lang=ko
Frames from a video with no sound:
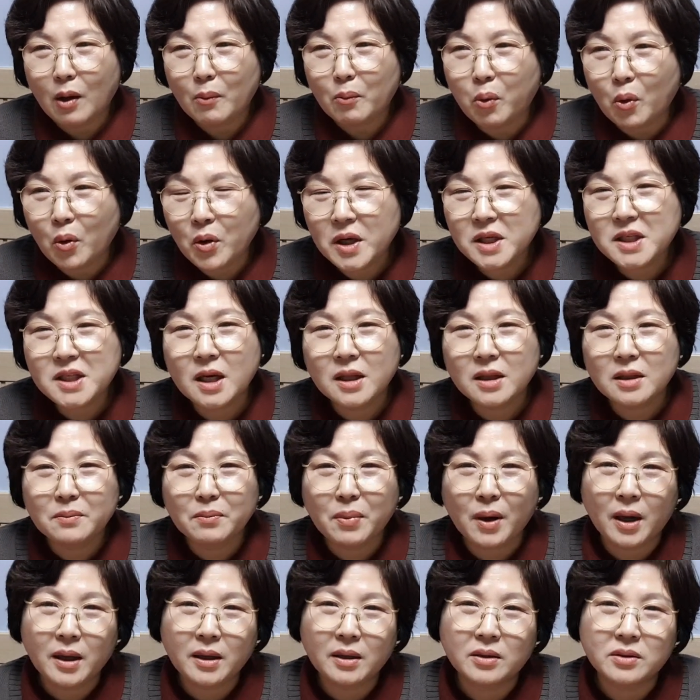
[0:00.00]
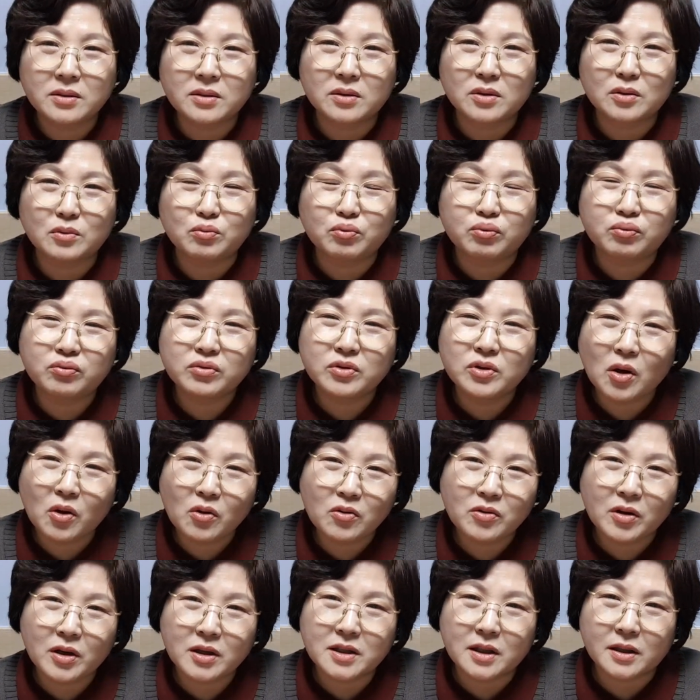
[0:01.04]
보이지 않는 바이러스는
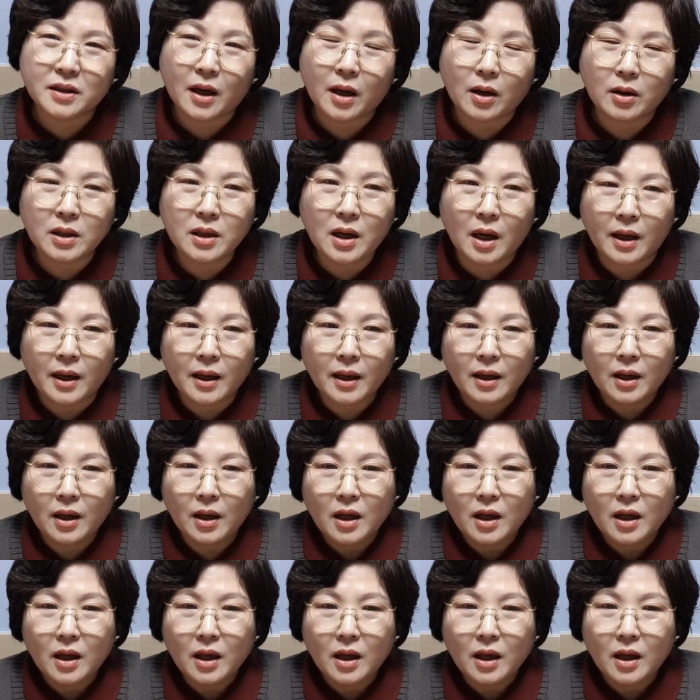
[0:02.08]
무서운 거잖아요. 그러니까